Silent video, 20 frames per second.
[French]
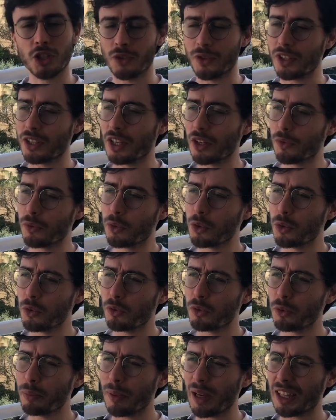Je vais essayer de
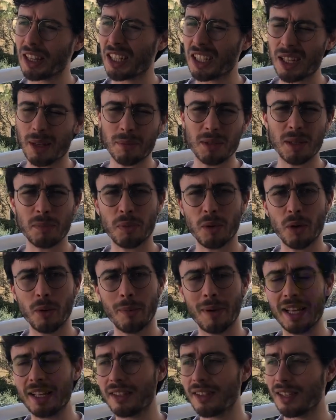vous, vous, partager un petit peu
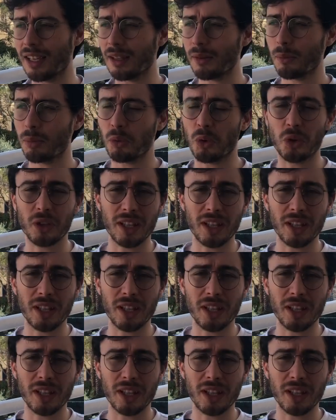le mindset.